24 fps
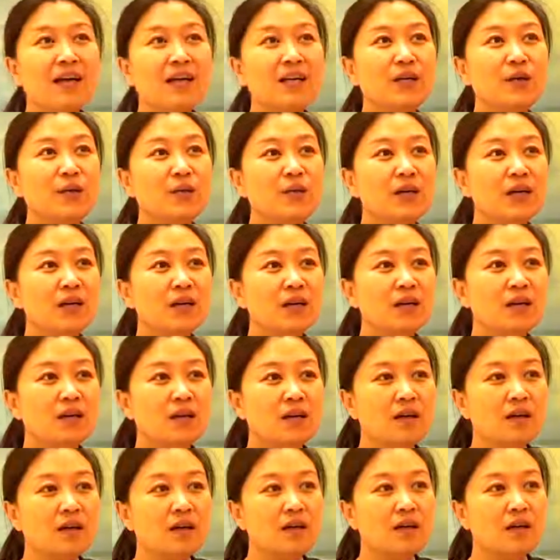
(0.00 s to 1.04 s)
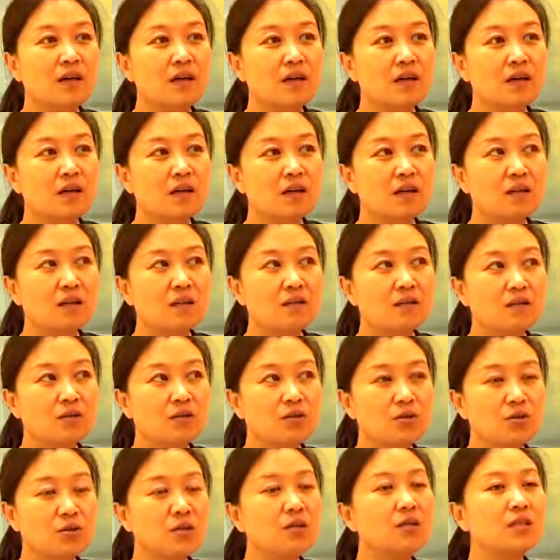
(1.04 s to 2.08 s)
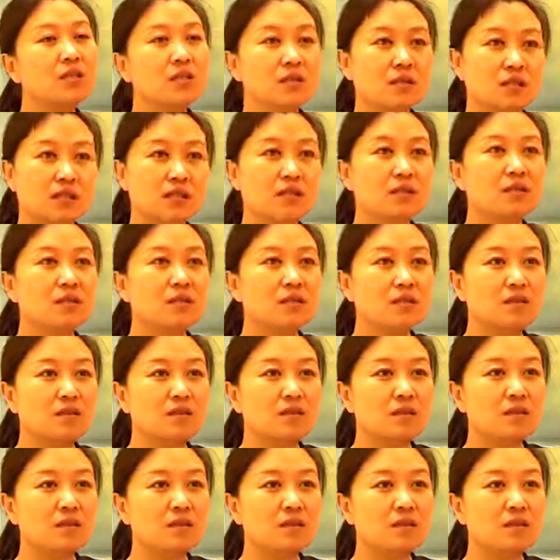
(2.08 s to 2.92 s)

因为呃，确实